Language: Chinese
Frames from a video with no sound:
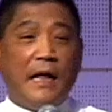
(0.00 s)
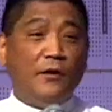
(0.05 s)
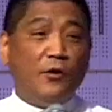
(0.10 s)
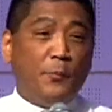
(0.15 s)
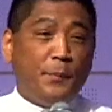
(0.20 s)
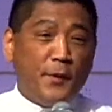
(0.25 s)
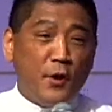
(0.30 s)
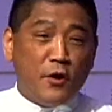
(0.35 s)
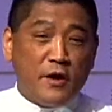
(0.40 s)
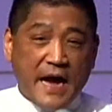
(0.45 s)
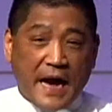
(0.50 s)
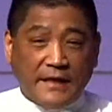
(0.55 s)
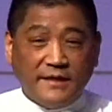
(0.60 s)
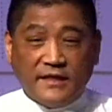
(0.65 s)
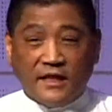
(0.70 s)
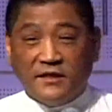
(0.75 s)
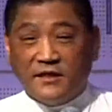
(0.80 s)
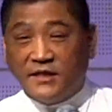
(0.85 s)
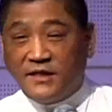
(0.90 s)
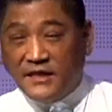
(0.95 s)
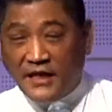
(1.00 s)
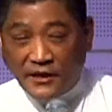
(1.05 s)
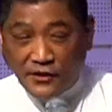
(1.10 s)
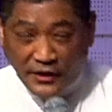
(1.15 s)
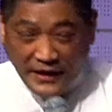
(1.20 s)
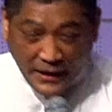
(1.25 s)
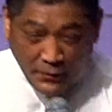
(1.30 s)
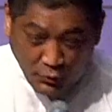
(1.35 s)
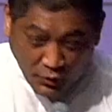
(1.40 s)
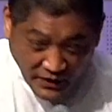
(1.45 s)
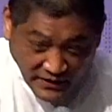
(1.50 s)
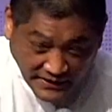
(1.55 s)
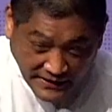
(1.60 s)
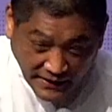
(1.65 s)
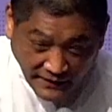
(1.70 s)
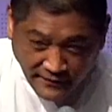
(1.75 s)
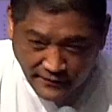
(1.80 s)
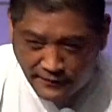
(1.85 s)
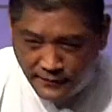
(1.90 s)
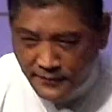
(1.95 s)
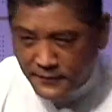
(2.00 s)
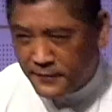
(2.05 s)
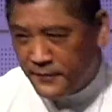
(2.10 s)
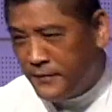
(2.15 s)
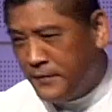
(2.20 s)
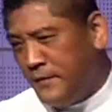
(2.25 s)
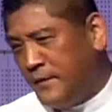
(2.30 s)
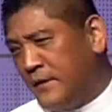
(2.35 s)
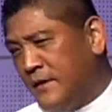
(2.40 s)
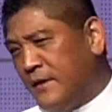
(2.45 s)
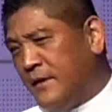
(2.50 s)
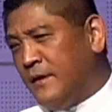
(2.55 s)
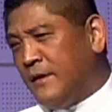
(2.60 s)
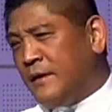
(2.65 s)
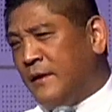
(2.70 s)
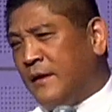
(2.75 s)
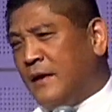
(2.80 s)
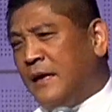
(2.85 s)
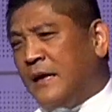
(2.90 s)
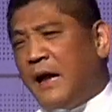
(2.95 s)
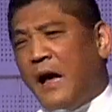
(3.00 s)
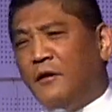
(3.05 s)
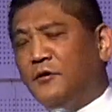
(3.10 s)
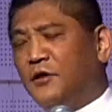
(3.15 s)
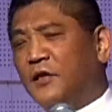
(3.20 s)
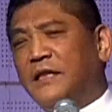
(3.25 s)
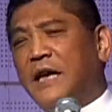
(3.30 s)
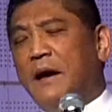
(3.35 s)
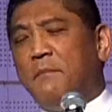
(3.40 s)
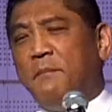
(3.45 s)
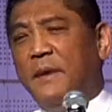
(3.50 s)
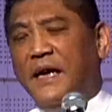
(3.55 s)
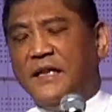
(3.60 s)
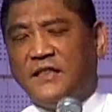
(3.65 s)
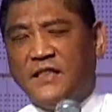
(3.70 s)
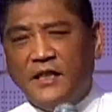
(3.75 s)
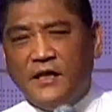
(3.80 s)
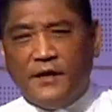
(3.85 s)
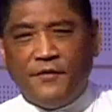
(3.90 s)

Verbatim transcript: 都不用看诊，直接就给我一针，然后就这样每次